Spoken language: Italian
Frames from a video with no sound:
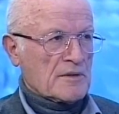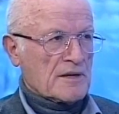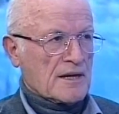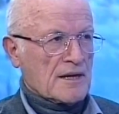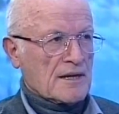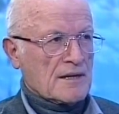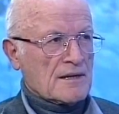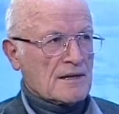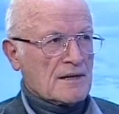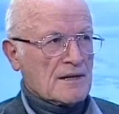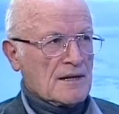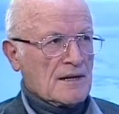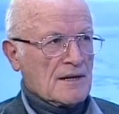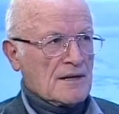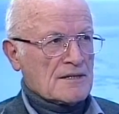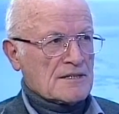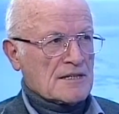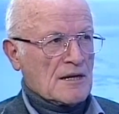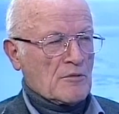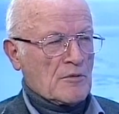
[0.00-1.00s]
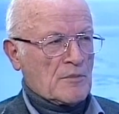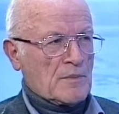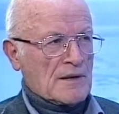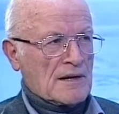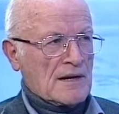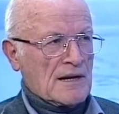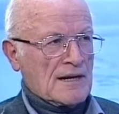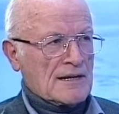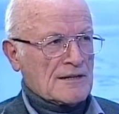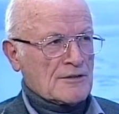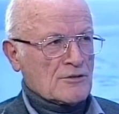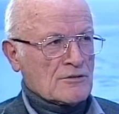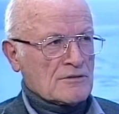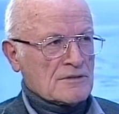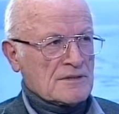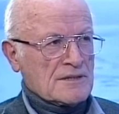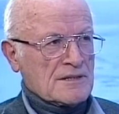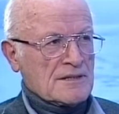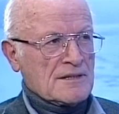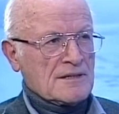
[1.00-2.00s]
perché stiamo
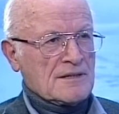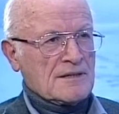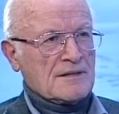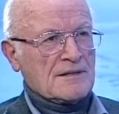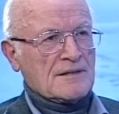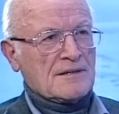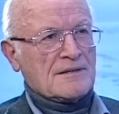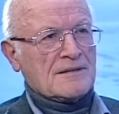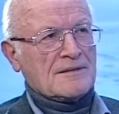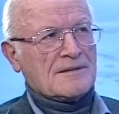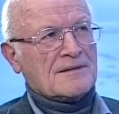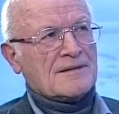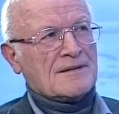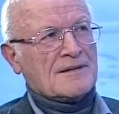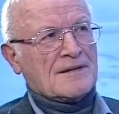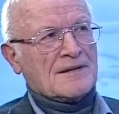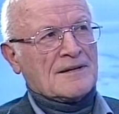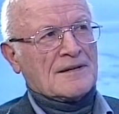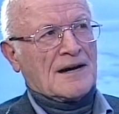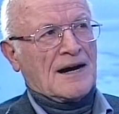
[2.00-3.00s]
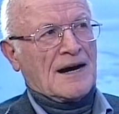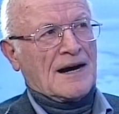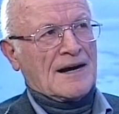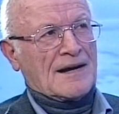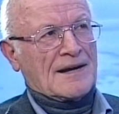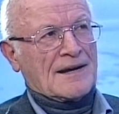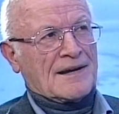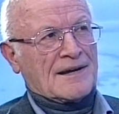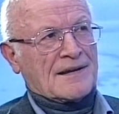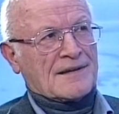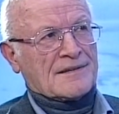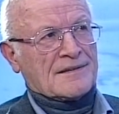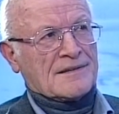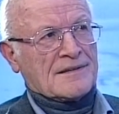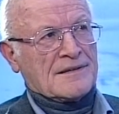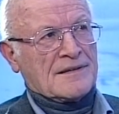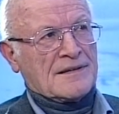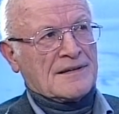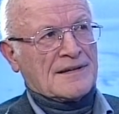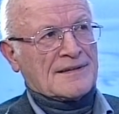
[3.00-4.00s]
parlando di, anche
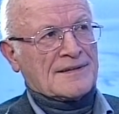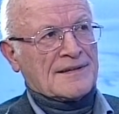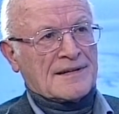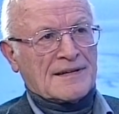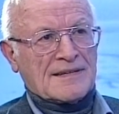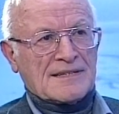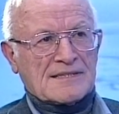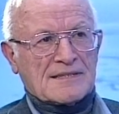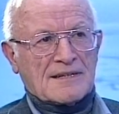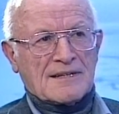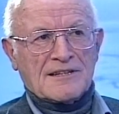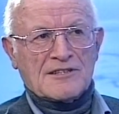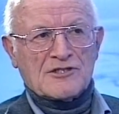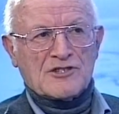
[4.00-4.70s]
di aderenza alla